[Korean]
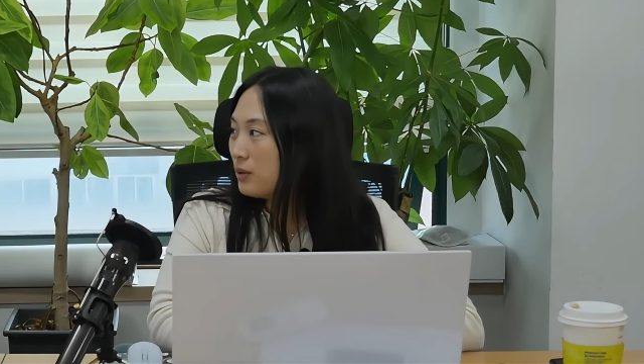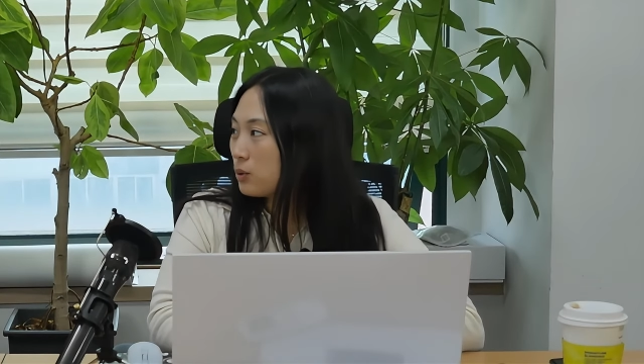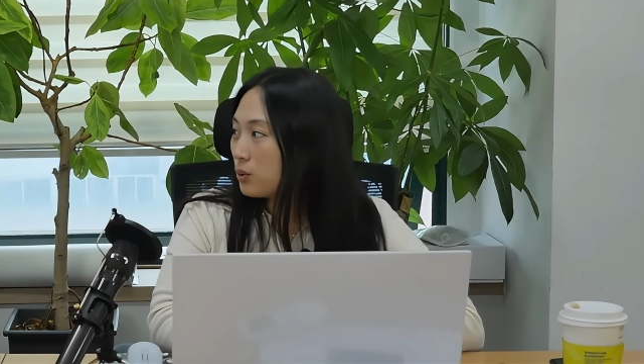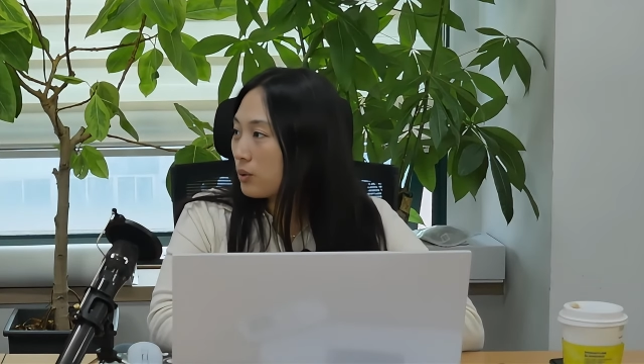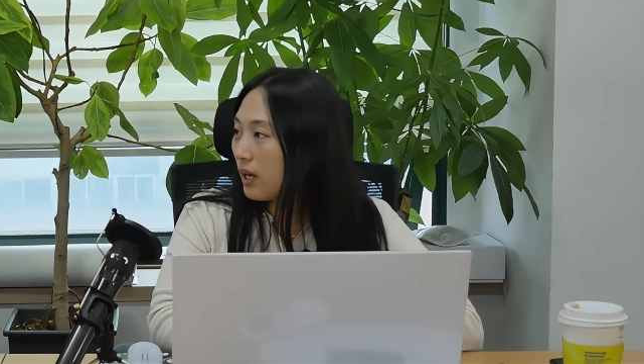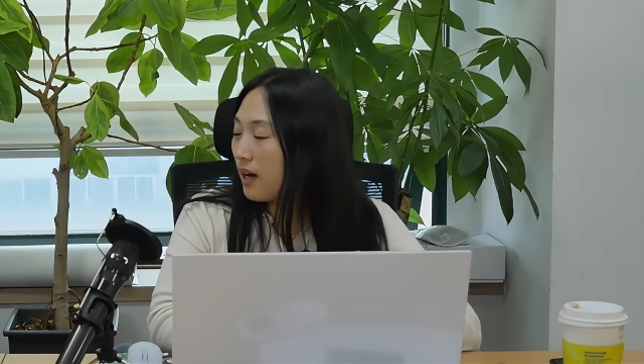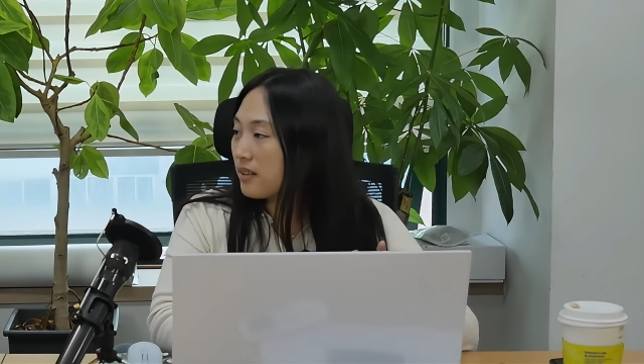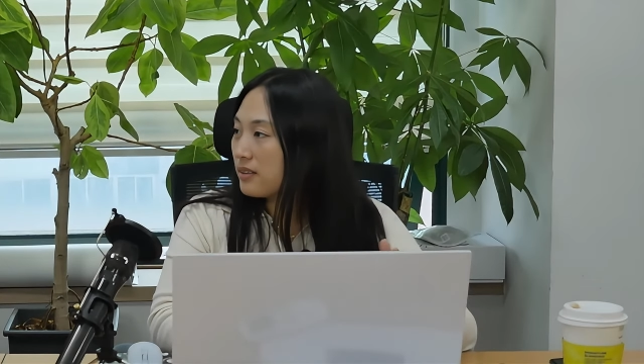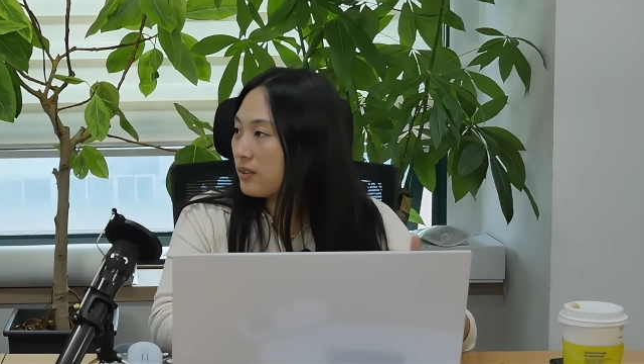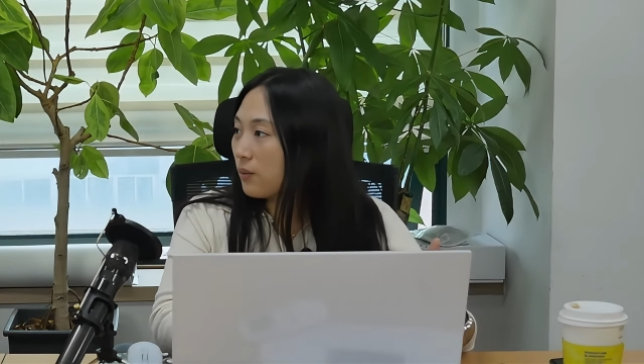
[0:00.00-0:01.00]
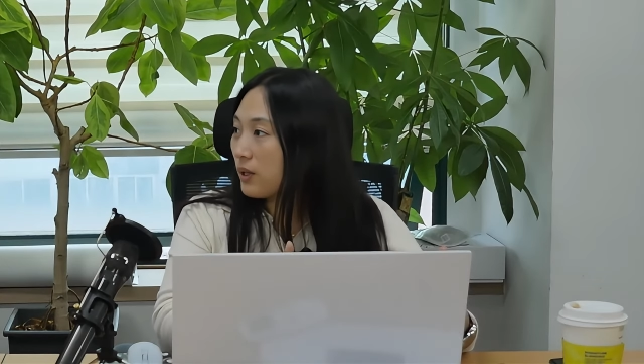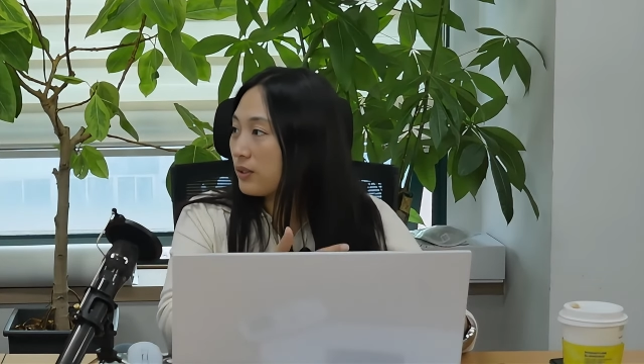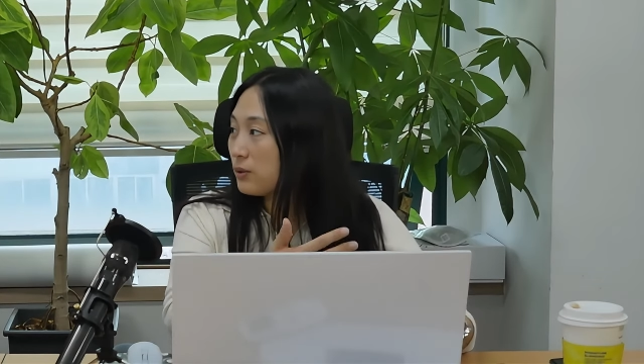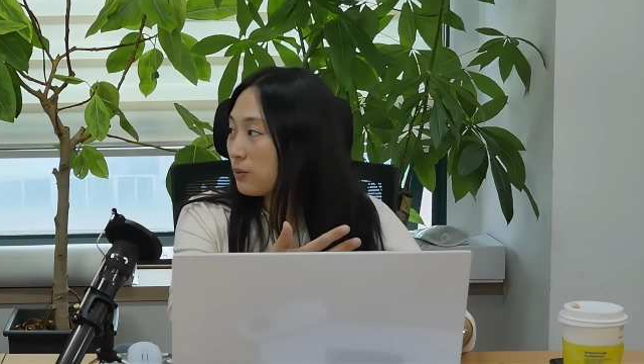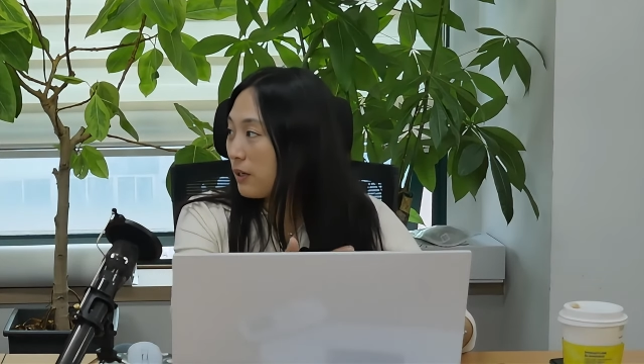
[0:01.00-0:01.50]
또 다른
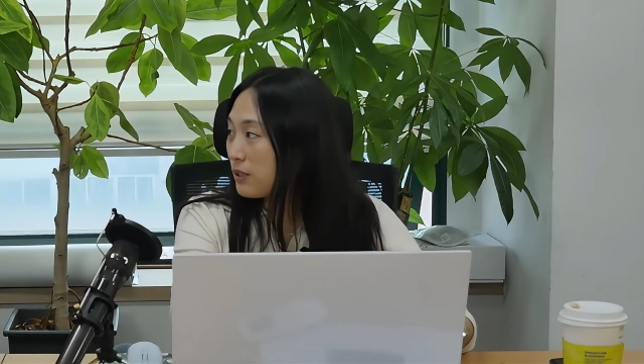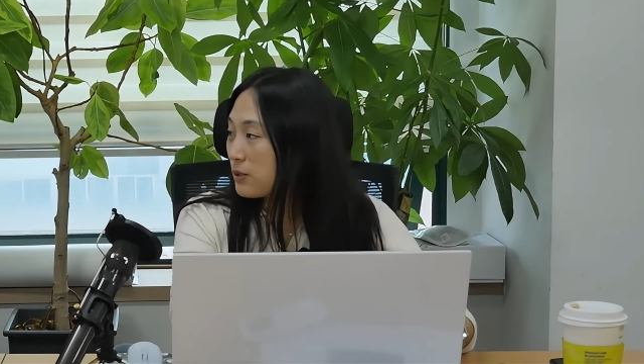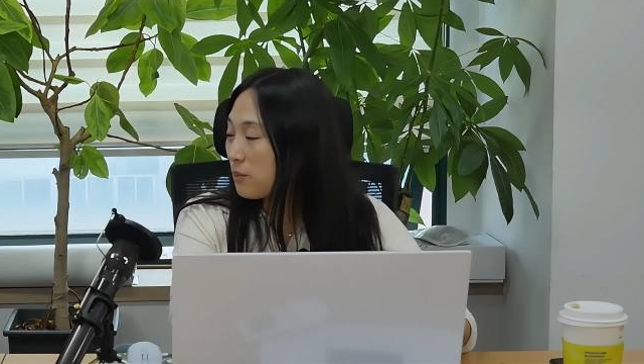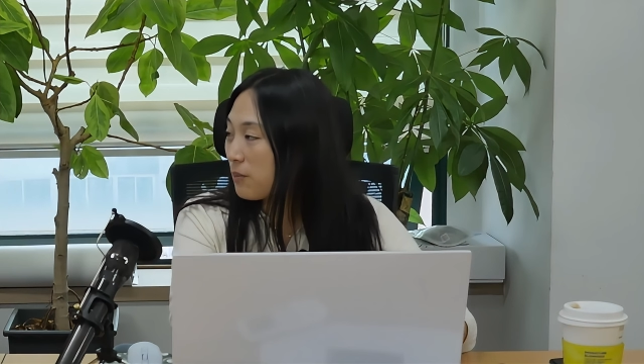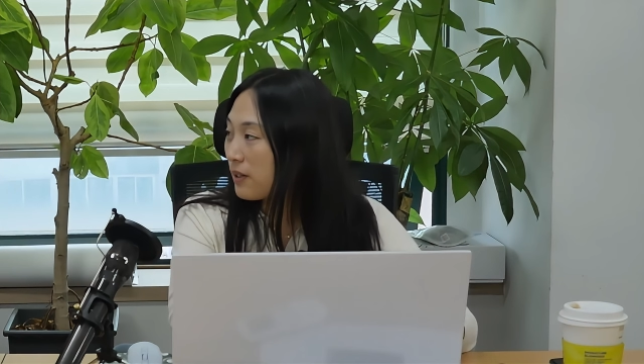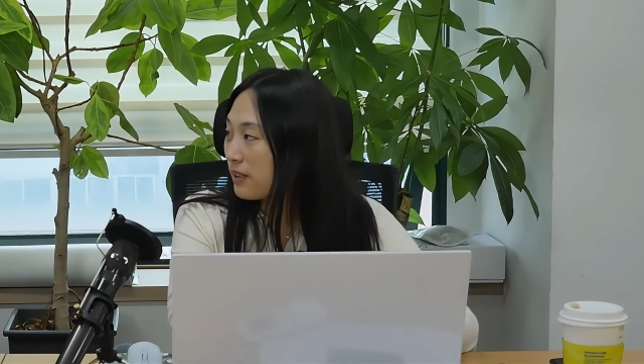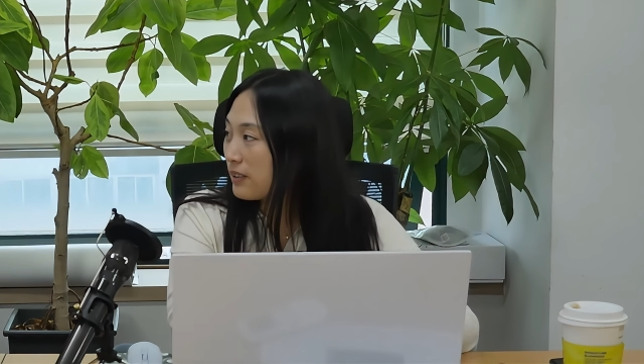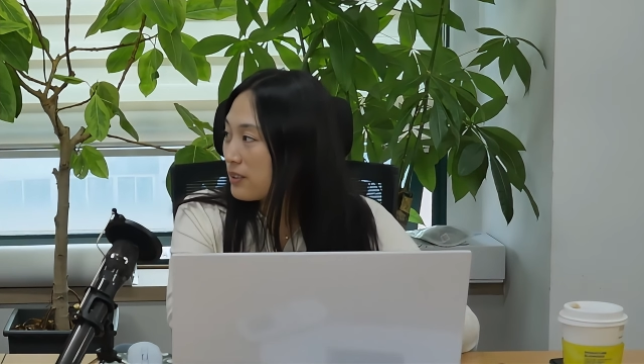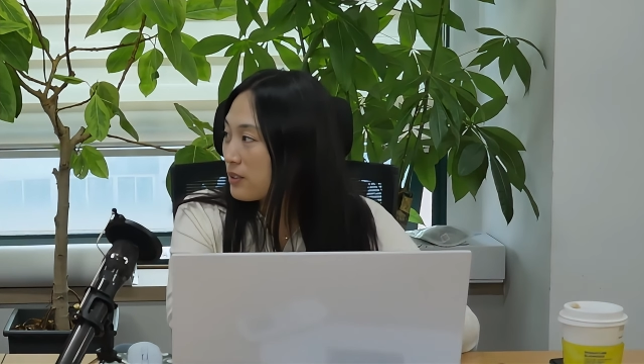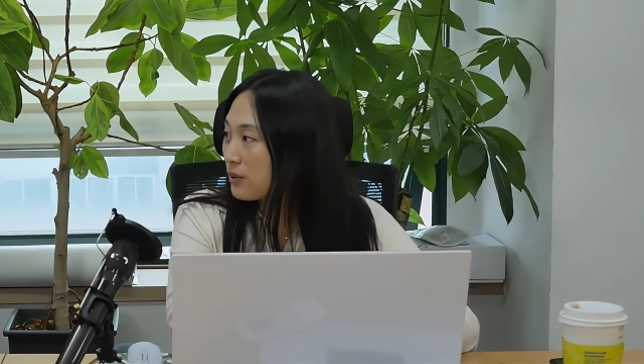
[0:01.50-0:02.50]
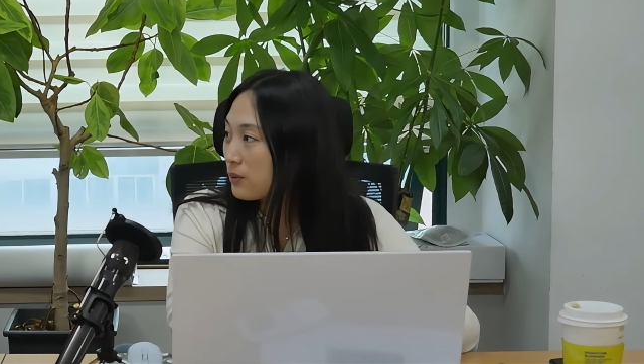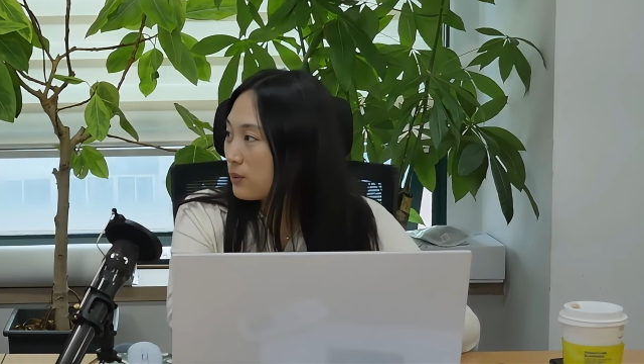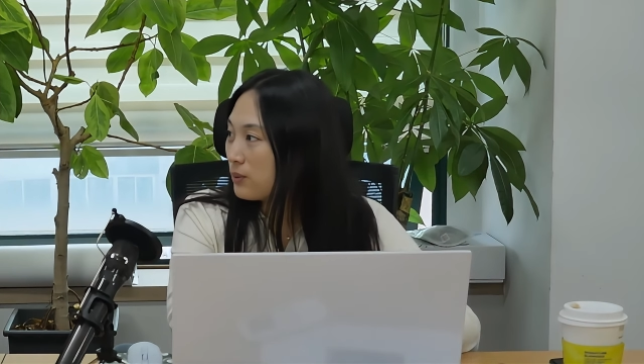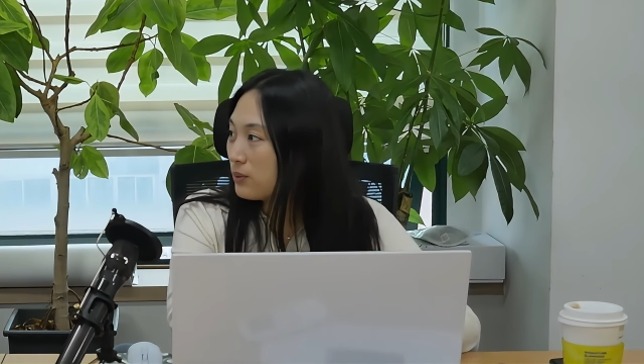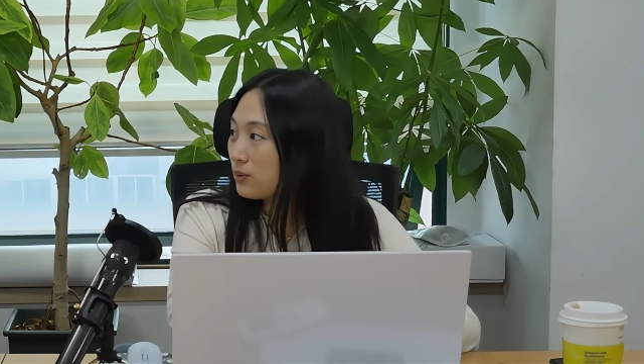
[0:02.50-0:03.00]
영화들도 많이 접하게 되실 거고